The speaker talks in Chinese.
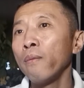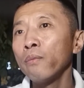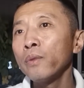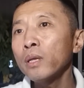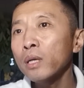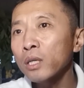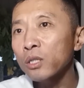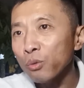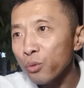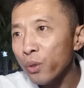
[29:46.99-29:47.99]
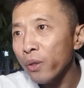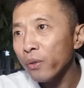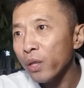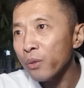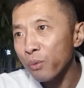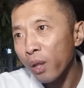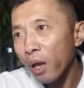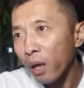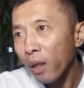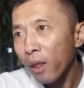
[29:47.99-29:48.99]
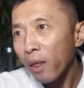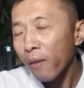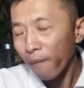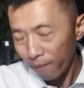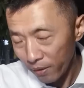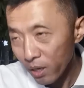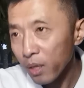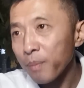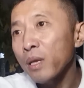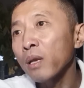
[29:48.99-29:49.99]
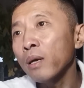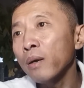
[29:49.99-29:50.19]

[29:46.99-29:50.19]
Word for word: 那个周群那女的也给毙了。